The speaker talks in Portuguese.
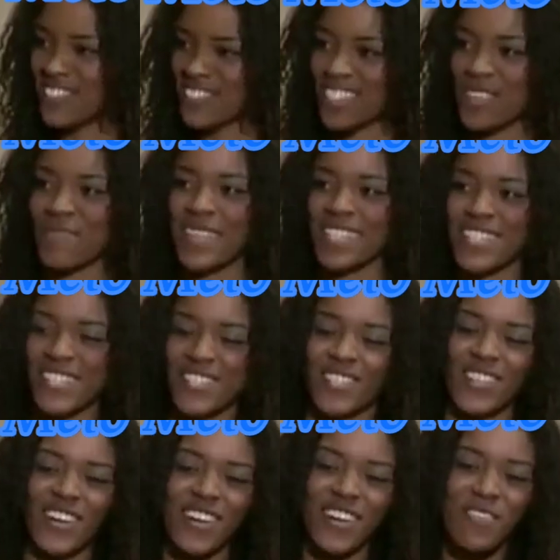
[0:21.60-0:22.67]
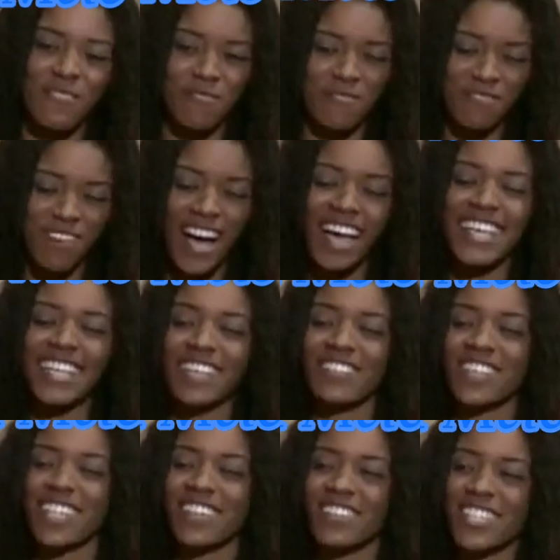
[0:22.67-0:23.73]
Daí você pensou, vai
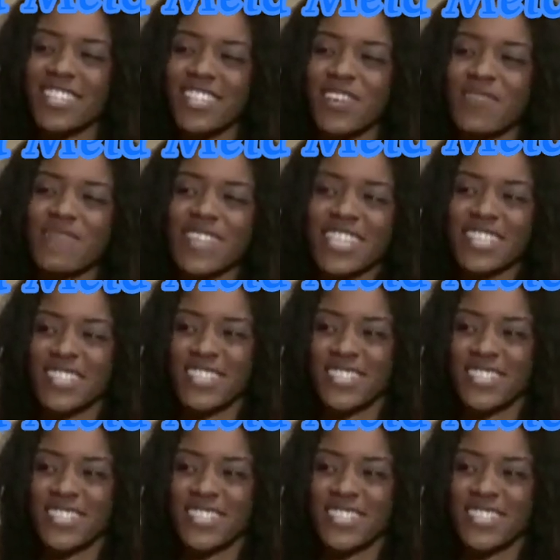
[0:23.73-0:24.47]
que a Brenda vai te dar um